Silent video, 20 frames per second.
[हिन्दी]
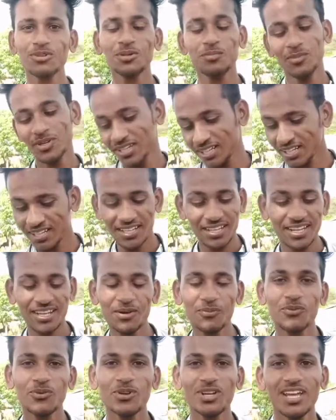कि मेरा नया
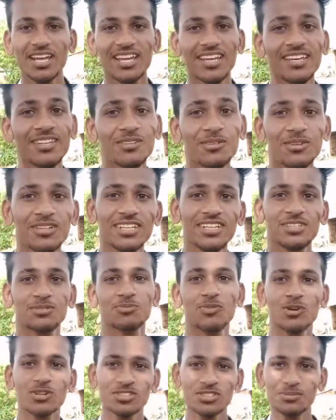फ़ोन आया है तो ये इस
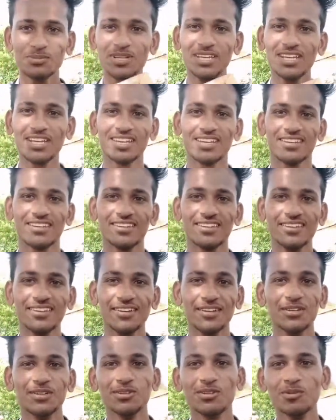बॉक्स में है
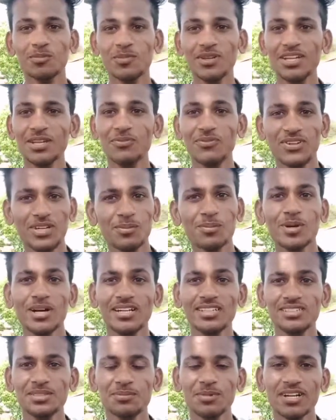तो मैंने
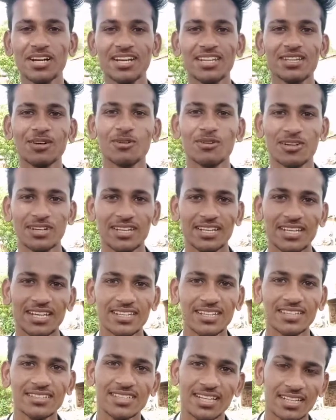फ्लिपकार्ट से मंगाया था ऑर्डर किया
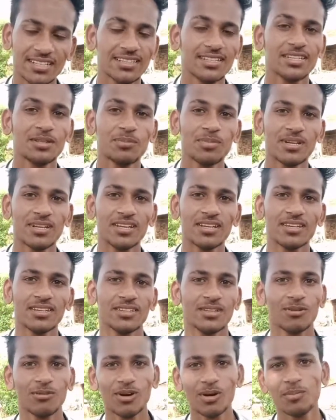था सात दिन पहले
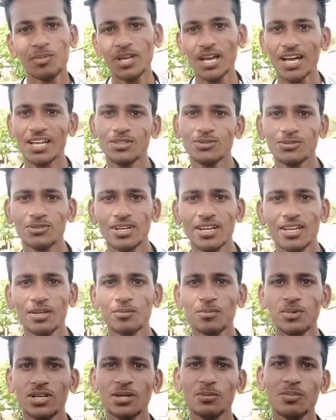तो वो अभी आ चुका है
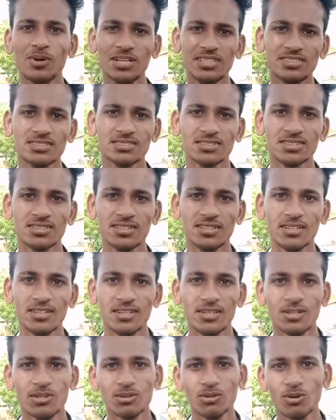मेरे पास
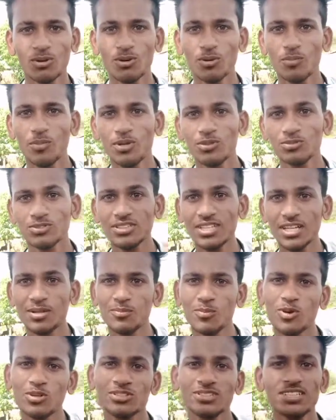तो मैं उसकी
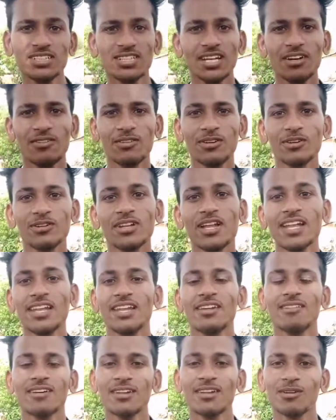अनबॉक्सिंग का वीडियो
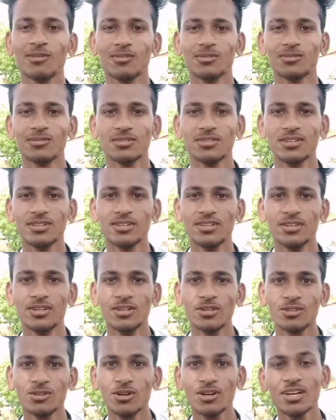डालने वाला
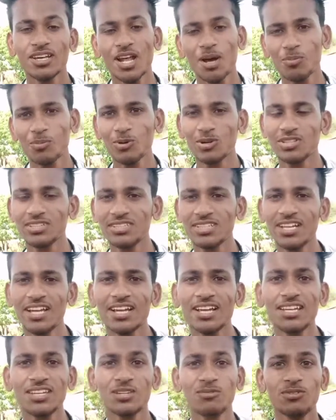हूँ तो अगर आपको अच्छी
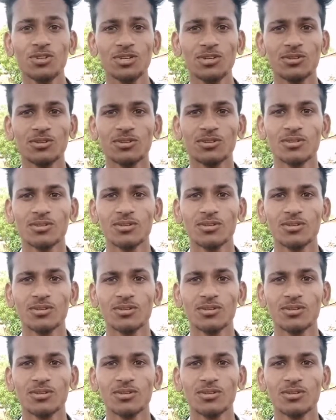लगे ये वीडियो